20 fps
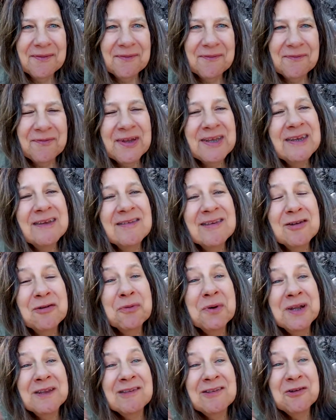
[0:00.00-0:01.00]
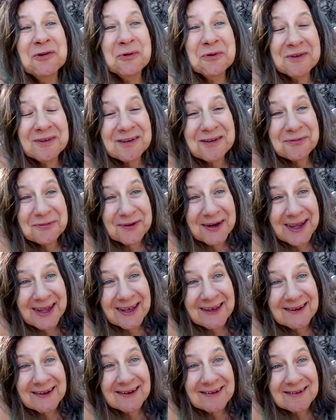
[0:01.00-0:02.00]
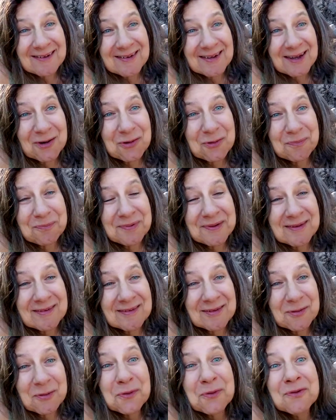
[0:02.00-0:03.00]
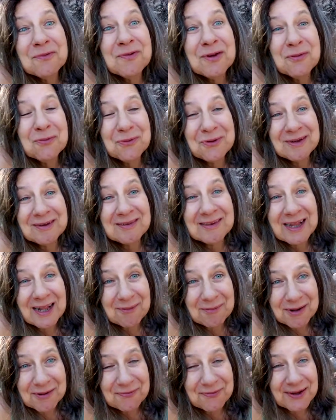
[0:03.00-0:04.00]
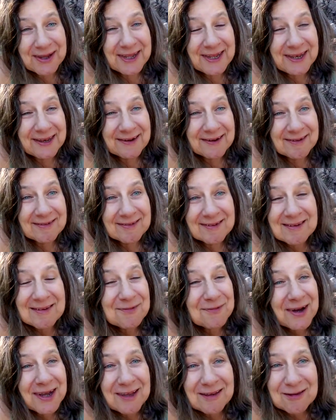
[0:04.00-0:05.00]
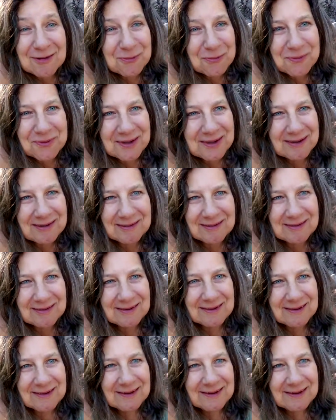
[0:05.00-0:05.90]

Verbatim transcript: wie die Situation sich verändert, in du bist und wie du dich selber veränderst. Das weißt du nicht.